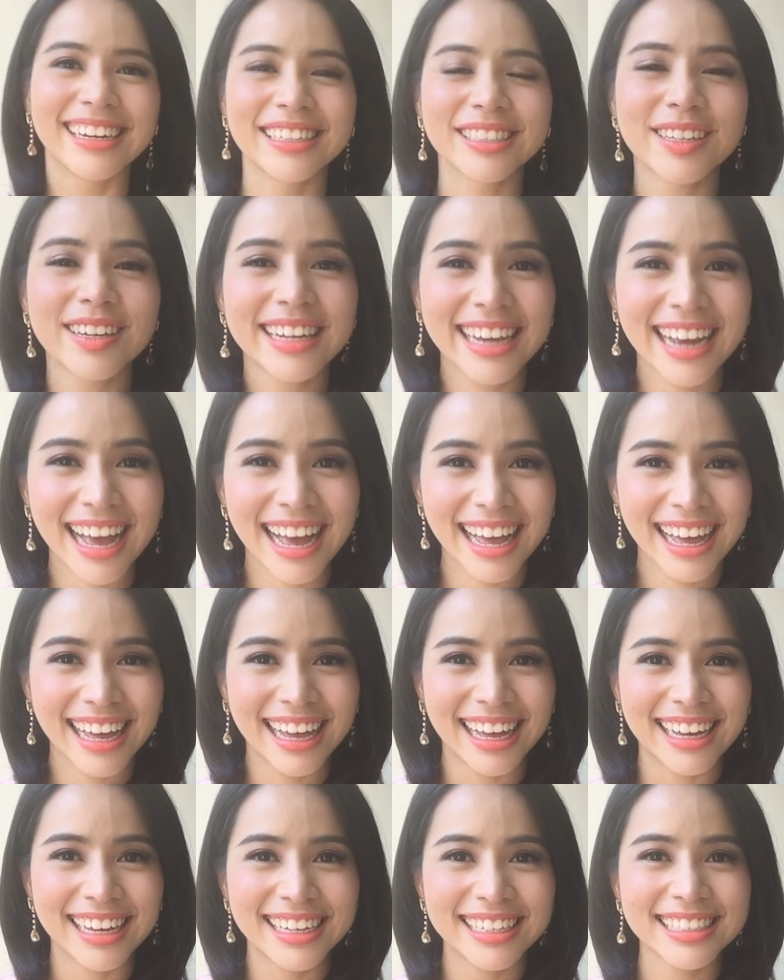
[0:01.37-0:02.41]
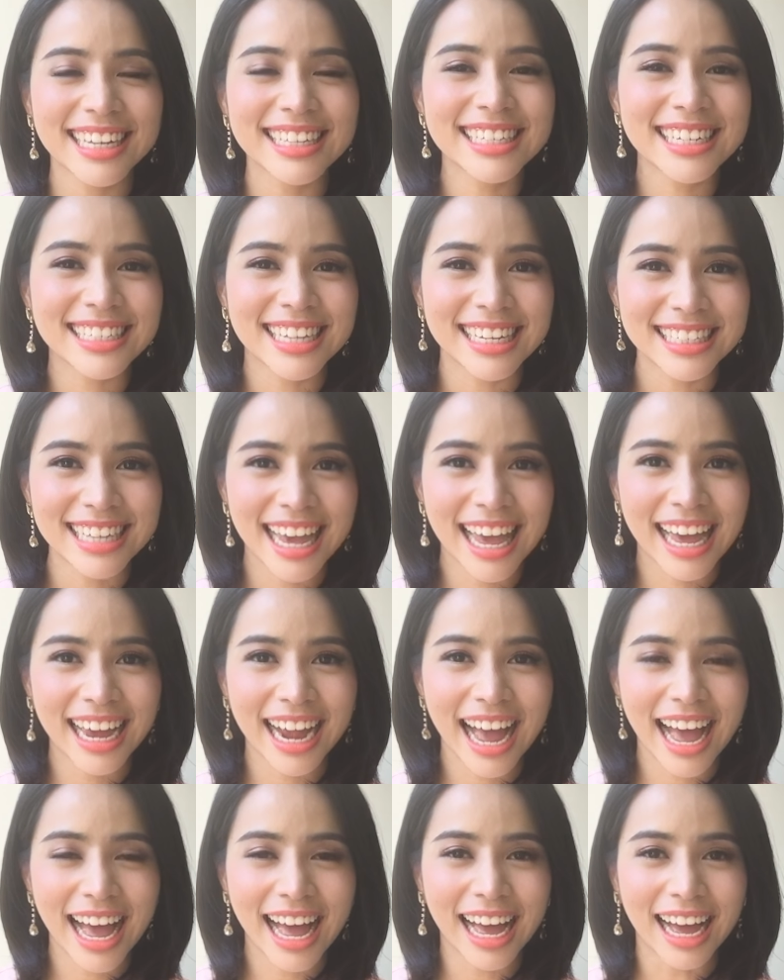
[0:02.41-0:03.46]
สวัสดีค่ะ ชัดจากแชทแชร์
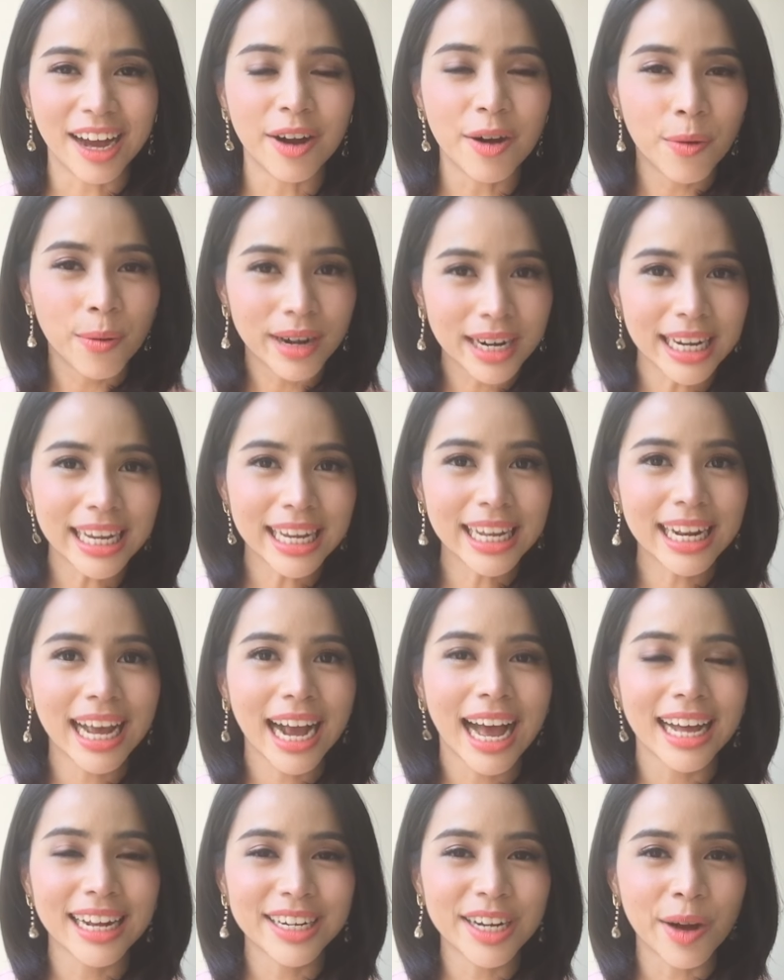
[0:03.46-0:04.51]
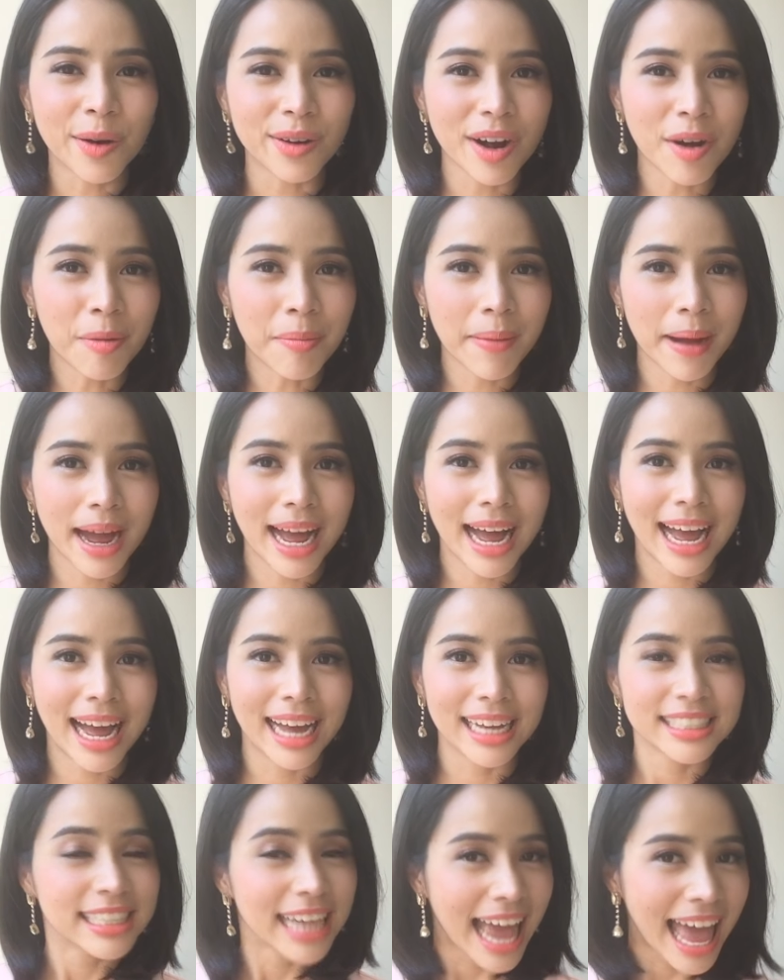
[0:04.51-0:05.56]
ค่ะ วันนี้นะคะ เดี๋ยวเรามา
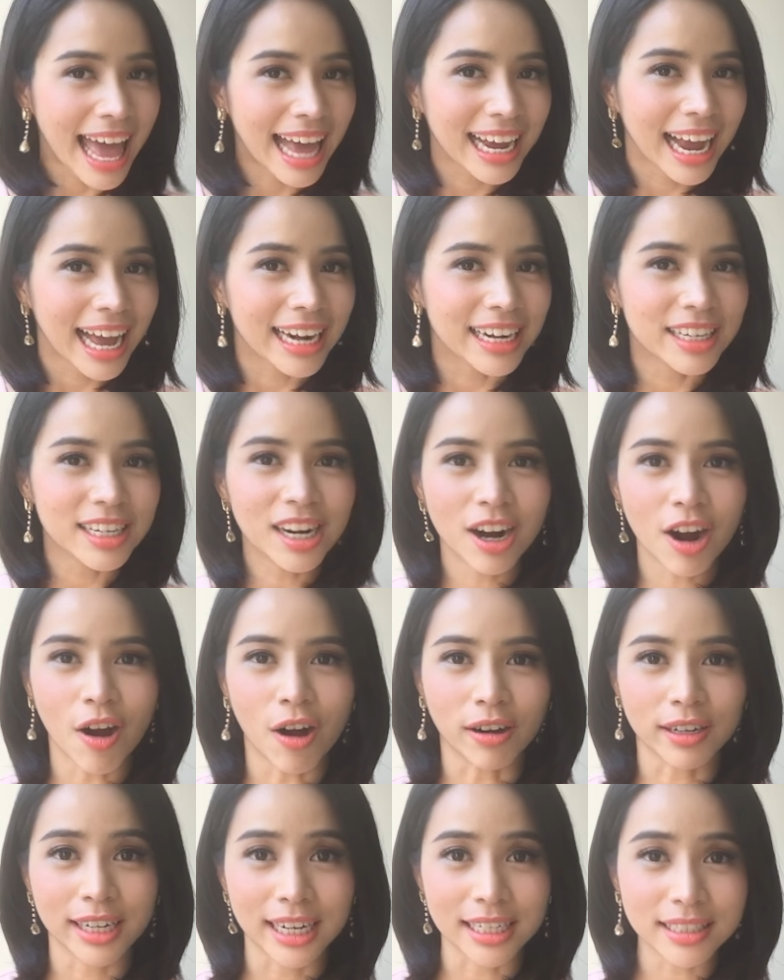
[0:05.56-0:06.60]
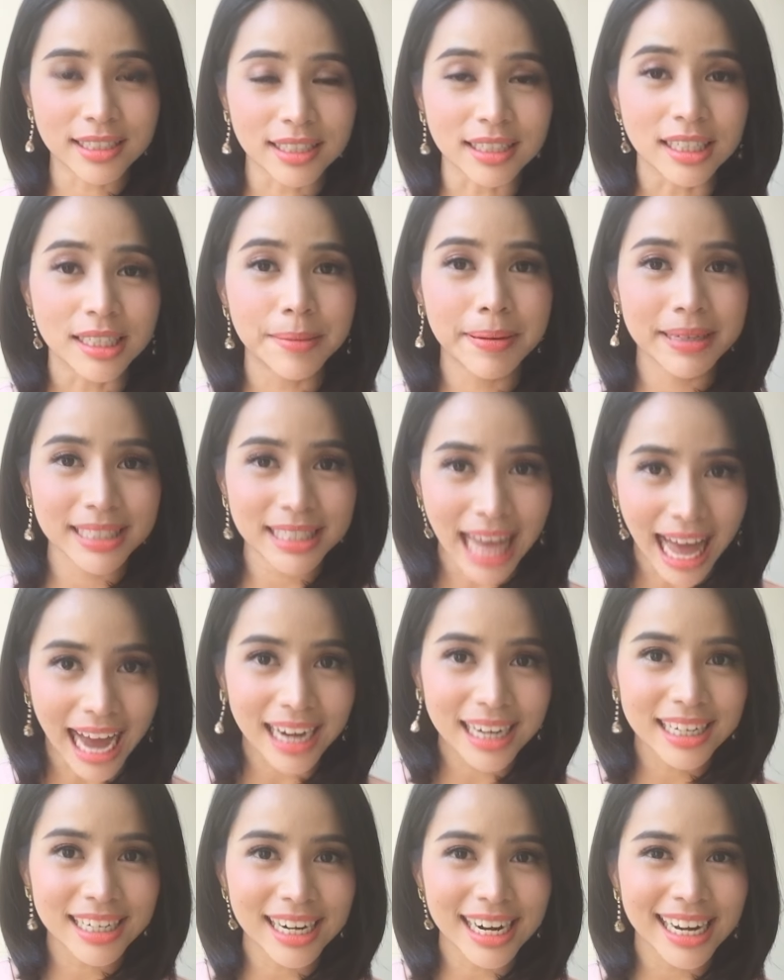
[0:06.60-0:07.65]
แชร์กันเรื่องของหนังสือภาษา
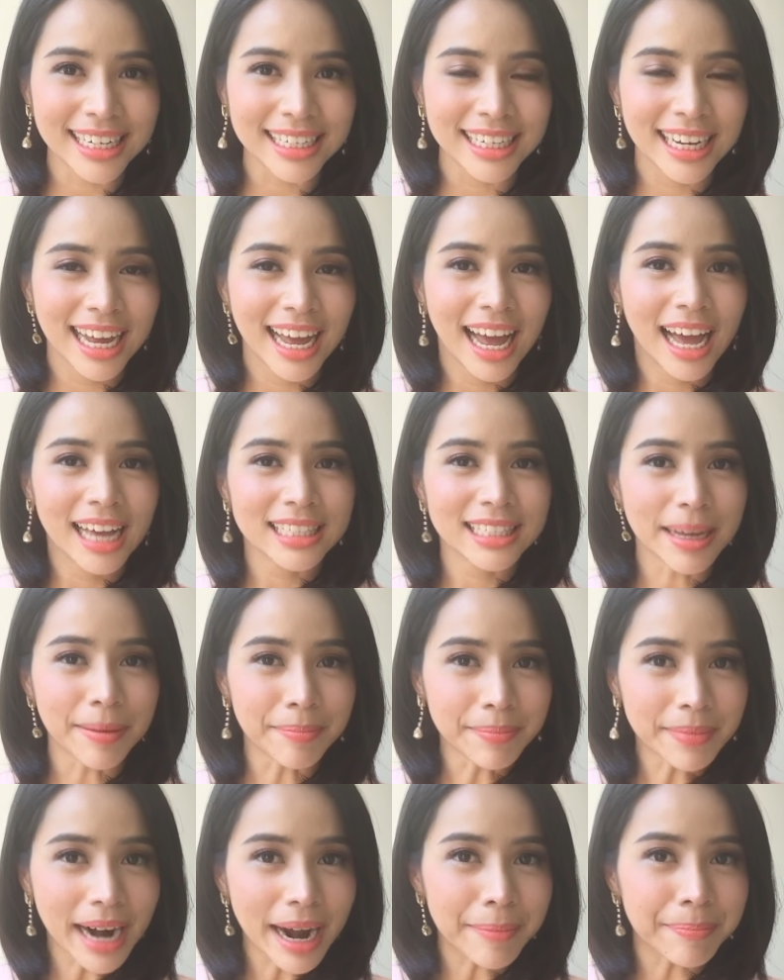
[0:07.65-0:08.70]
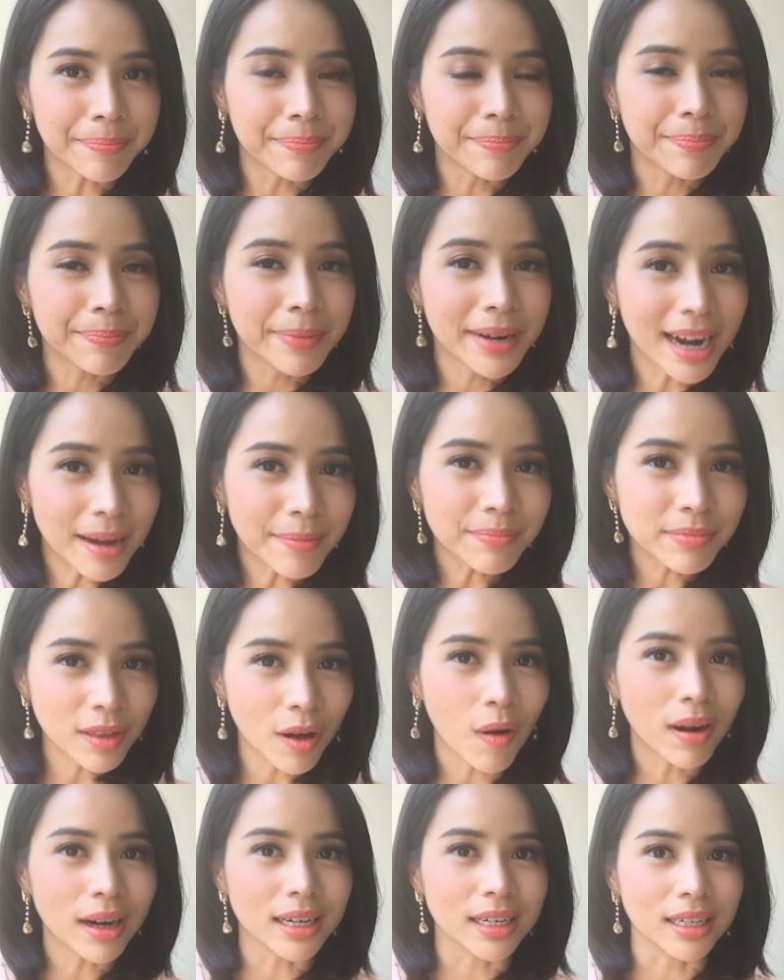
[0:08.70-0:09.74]
อังกฤษสำหรับเริ่ม
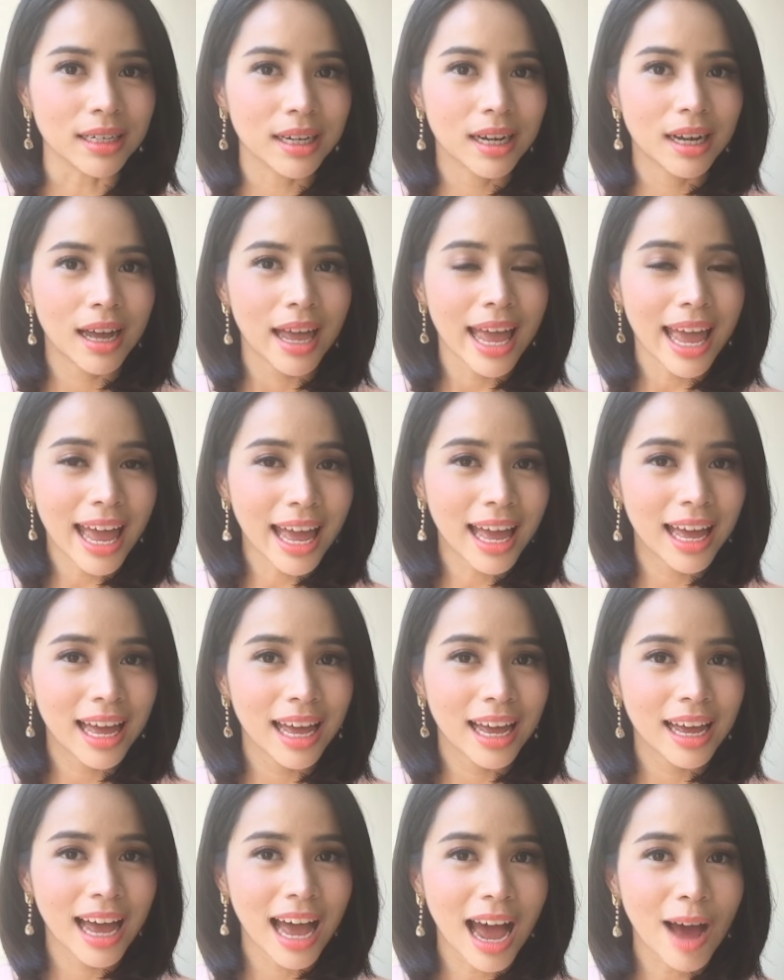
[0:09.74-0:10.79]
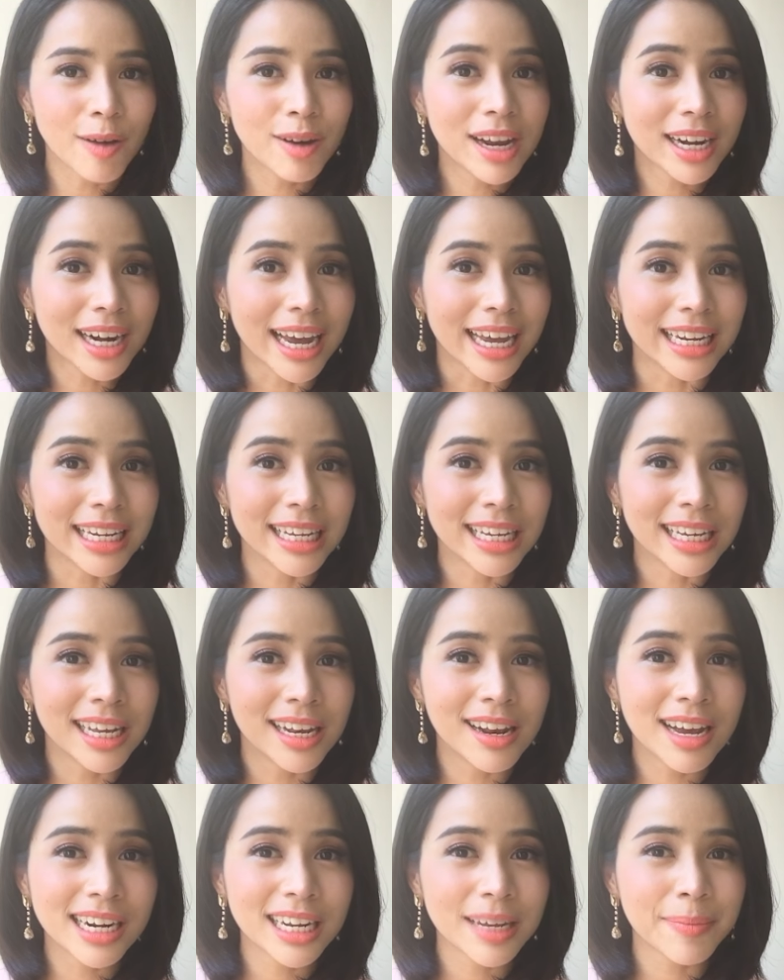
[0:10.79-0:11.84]
ต้น เอ๊ะ เอาเรื่องไหนดี
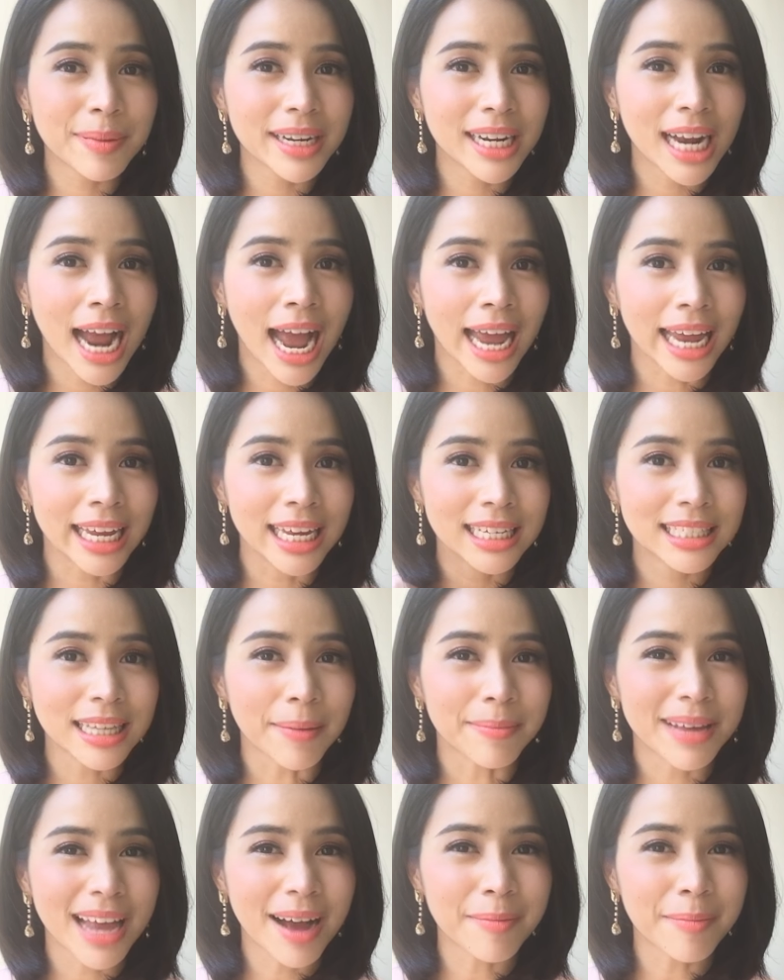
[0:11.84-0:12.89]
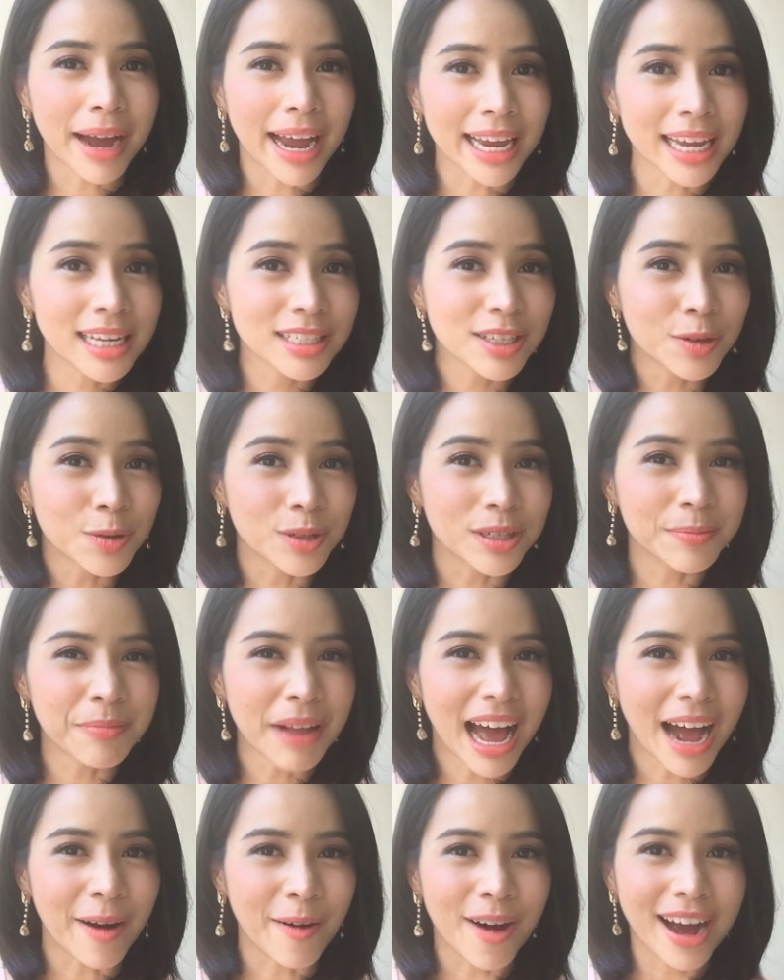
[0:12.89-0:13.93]
เรื่องนี้เป็นยังไงสับยากไหม สนุกหรือเป
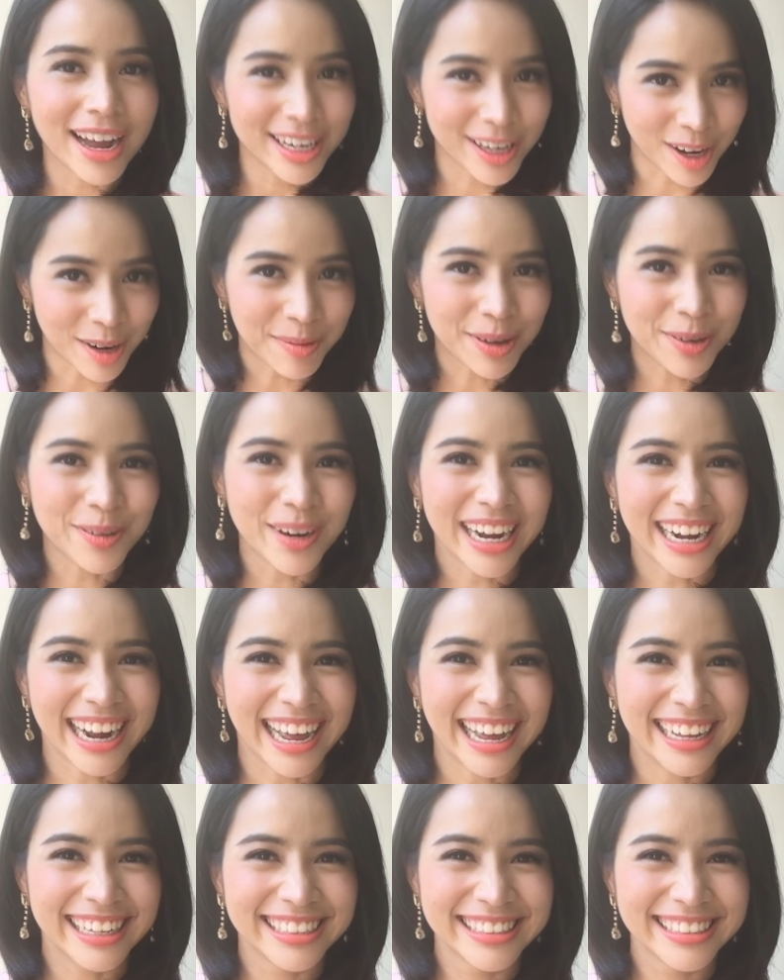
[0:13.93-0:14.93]
ล่า เดี๋ยวเรามาดูกันค่ะ